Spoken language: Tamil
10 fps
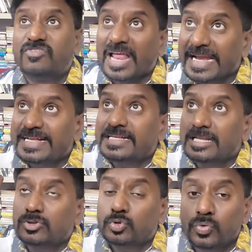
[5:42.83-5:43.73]

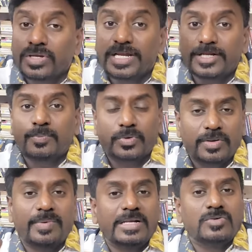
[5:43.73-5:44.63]
ஃப்ளைட்டில் தொங்கிட்டு
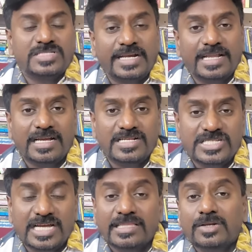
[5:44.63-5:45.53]
போகிற மாதிரி ஒரு சண்டை
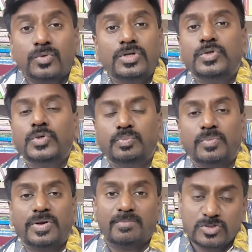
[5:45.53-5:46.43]
காட்சி அதில் கூட
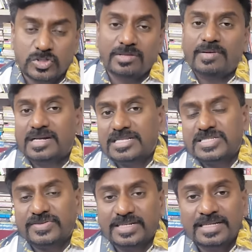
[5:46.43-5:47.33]
டூப்பு போடாமல் சொந்தமாக
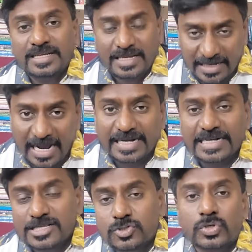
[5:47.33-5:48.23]
நடித்தவர் நான்
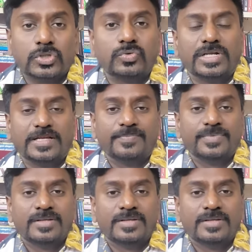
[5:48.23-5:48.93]
அடிக்கடி சொல்கிறது உண்டு